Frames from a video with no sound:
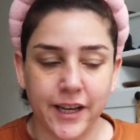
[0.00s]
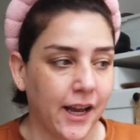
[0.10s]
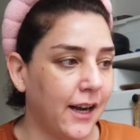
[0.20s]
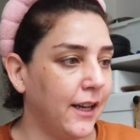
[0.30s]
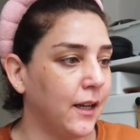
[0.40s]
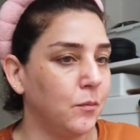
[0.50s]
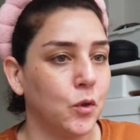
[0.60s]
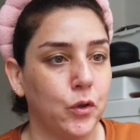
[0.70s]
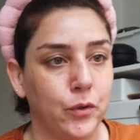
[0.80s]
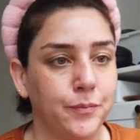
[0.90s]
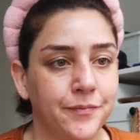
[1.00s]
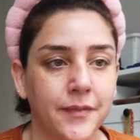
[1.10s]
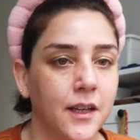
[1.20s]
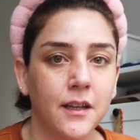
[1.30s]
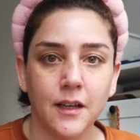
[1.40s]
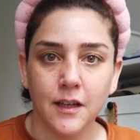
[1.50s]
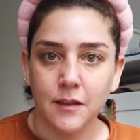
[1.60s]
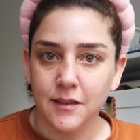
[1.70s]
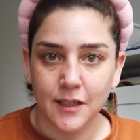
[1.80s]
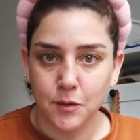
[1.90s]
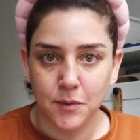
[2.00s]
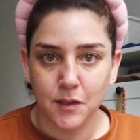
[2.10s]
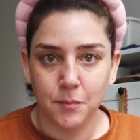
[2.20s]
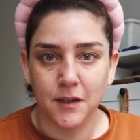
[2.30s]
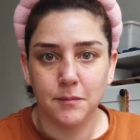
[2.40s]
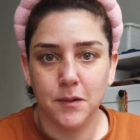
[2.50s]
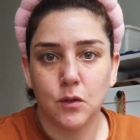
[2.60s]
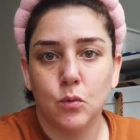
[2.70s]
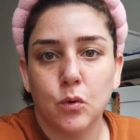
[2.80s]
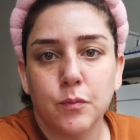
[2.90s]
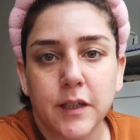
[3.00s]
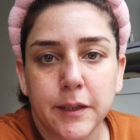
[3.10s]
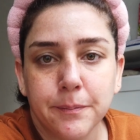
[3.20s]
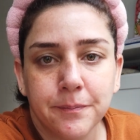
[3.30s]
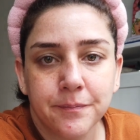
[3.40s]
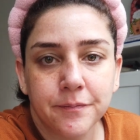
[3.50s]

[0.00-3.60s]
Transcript: ayarlayamıyorum saçma sapan bir durumdayım.